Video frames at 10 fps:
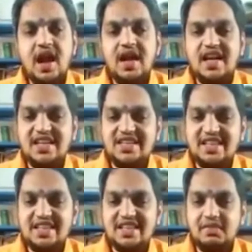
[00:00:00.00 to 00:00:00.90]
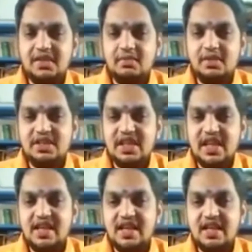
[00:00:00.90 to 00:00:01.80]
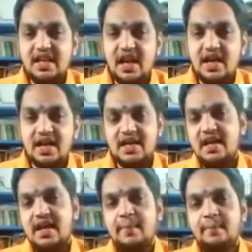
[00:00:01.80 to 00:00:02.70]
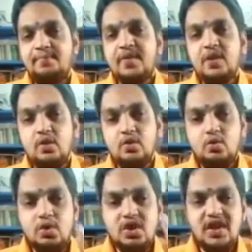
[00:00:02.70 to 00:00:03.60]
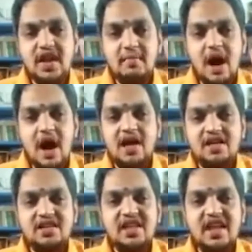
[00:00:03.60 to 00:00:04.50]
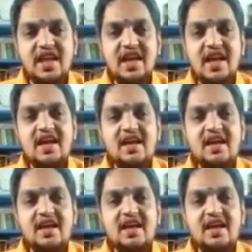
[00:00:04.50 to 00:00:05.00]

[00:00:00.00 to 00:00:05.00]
ஆனால் ரிச்சஸ்ட் விட்டமின் சி அதில் இருக்கானா இல்லை நூறு கிராம் ஆரஞ்சில்